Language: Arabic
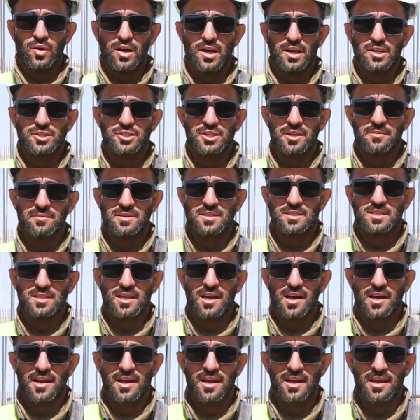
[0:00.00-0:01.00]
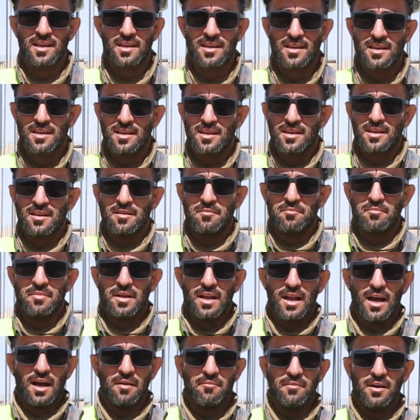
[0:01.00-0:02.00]
وشمس سارة
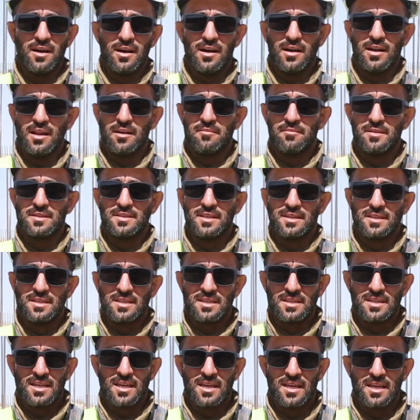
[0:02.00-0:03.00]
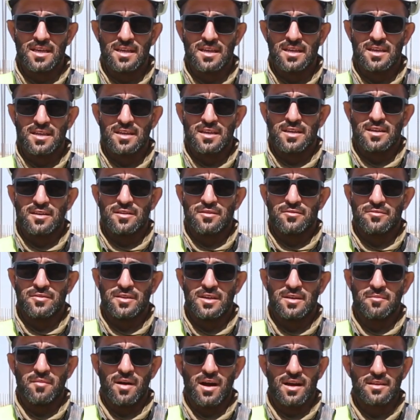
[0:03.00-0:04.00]
بالأعمال المدنية
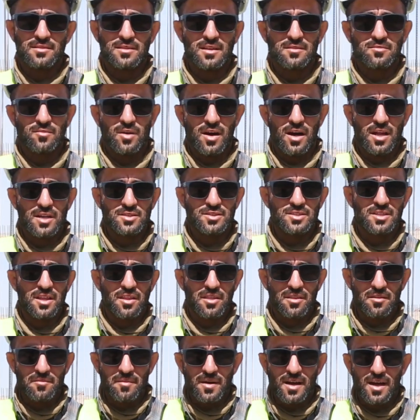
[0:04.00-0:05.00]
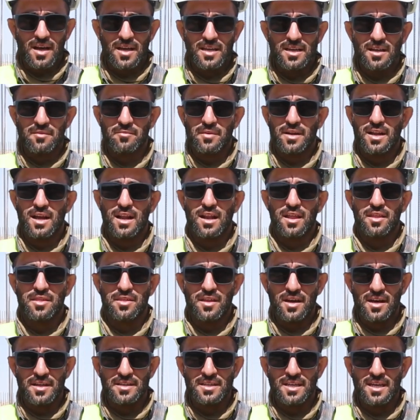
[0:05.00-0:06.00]
في محطة معالجة الضباعية المرحلة
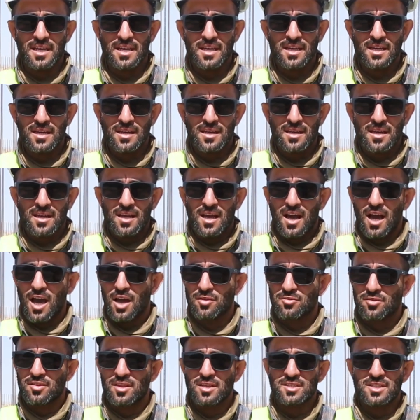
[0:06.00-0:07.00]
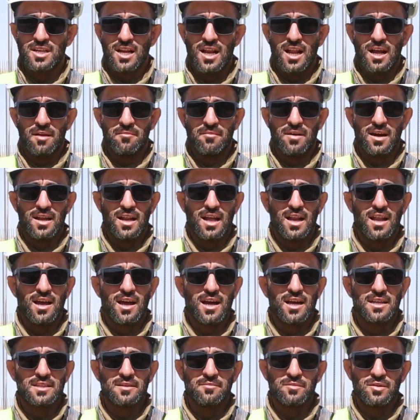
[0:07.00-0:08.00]
الثانية حيث تجري الأعمال على
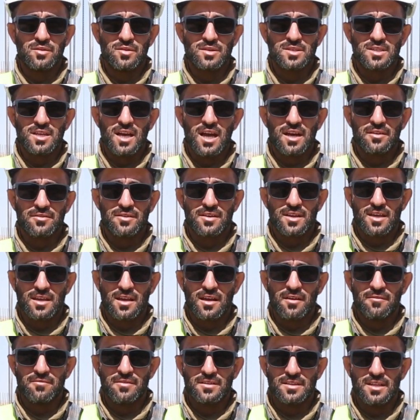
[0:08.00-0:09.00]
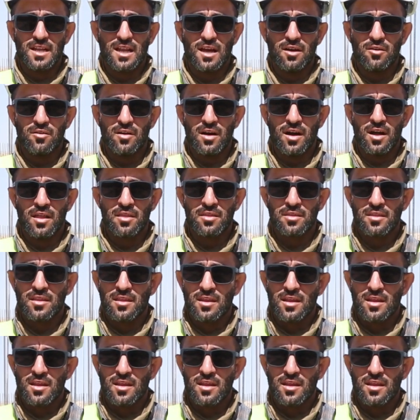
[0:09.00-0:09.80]
قدم وساق في كافة الأحواض